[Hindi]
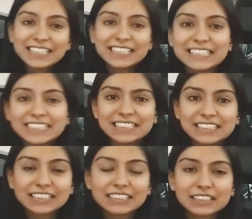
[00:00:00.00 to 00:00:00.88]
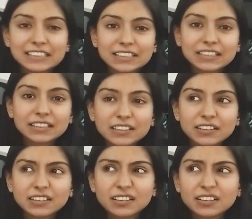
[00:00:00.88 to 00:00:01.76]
आपको पता है कि सिमिली क्या होता